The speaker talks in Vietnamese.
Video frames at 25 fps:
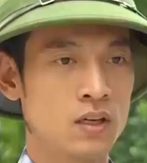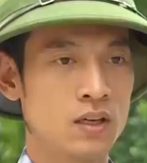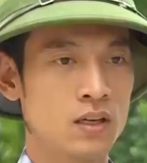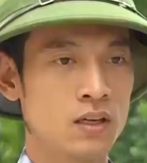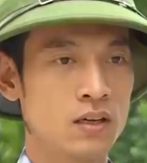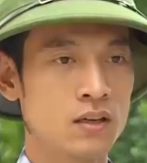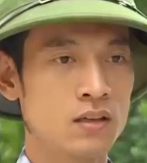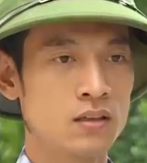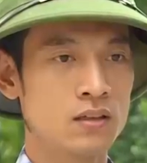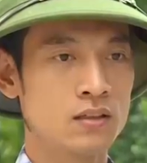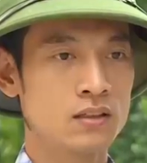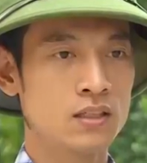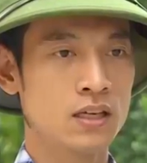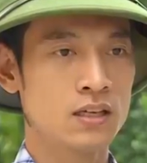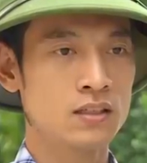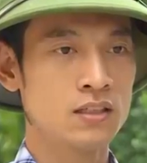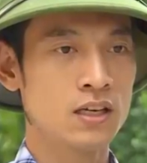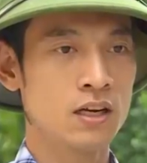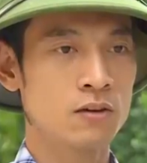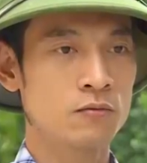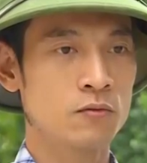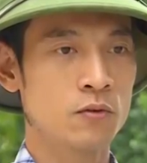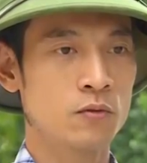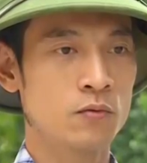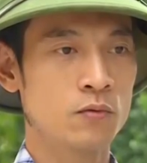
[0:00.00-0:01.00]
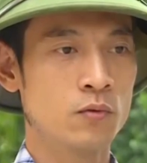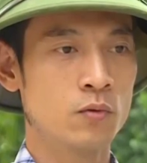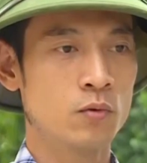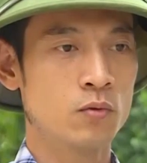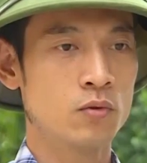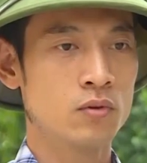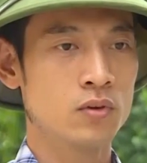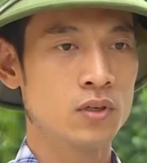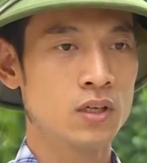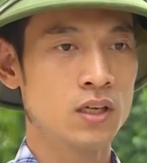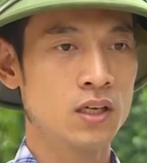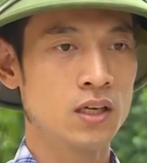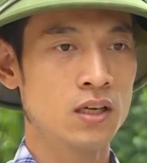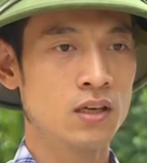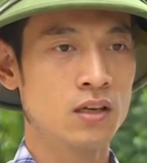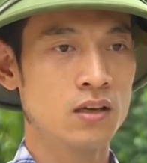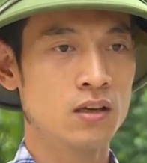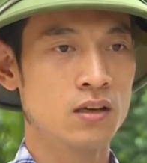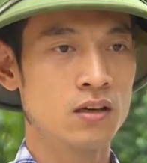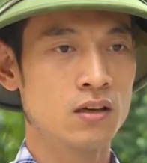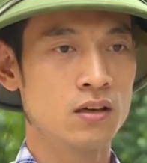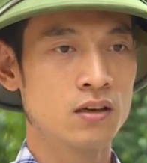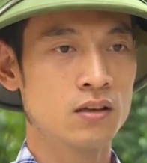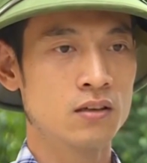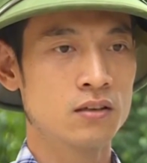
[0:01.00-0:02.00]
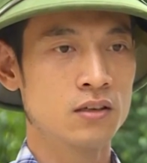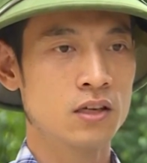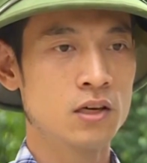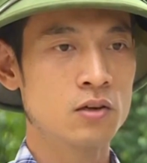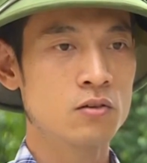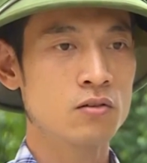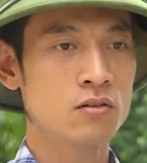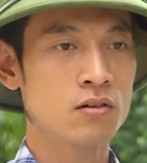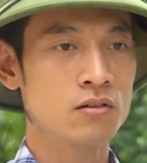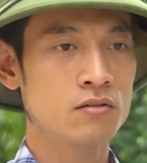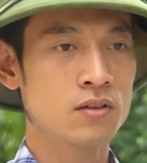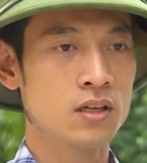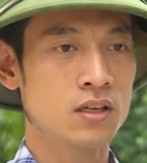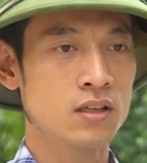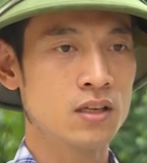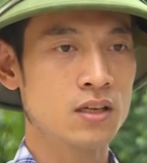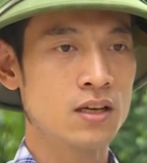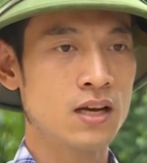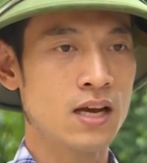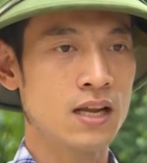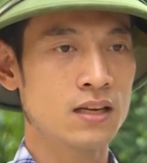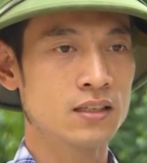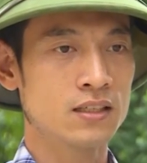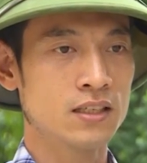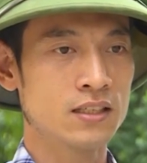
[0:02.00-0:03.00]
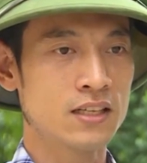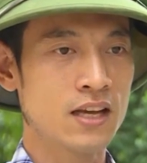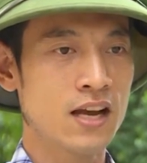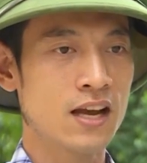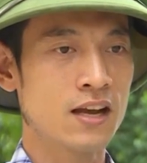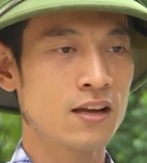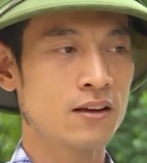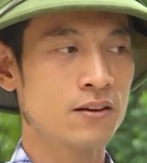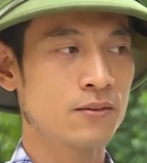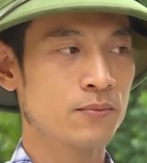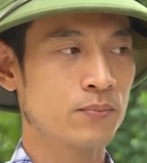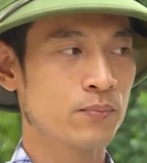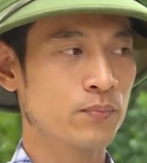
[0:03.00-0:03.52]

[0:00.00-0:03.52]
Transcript: để sẵn sàng phục vụ khi nếu có diện tích hạn xảy ra.